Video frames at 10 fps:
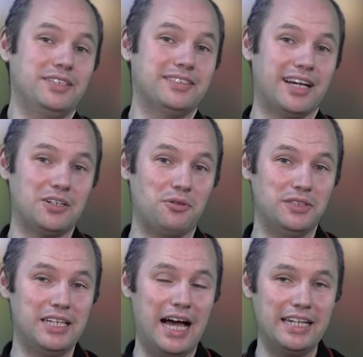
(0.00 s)
wie gesagt, auf
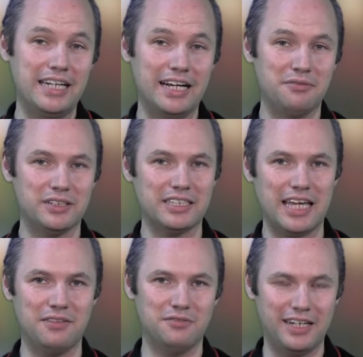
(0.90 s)
jeder Anlage
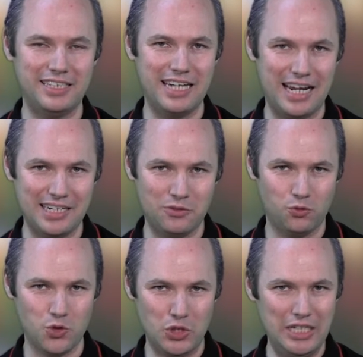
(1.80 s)
vertreten war, denn anders
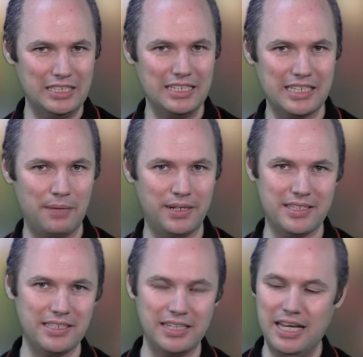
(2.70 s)
funktionierte das
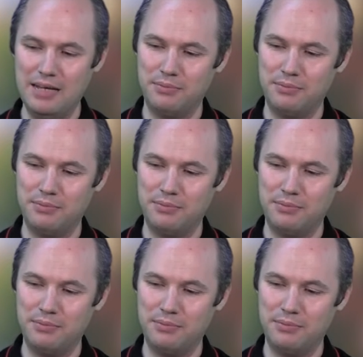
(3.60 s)
damals nicht.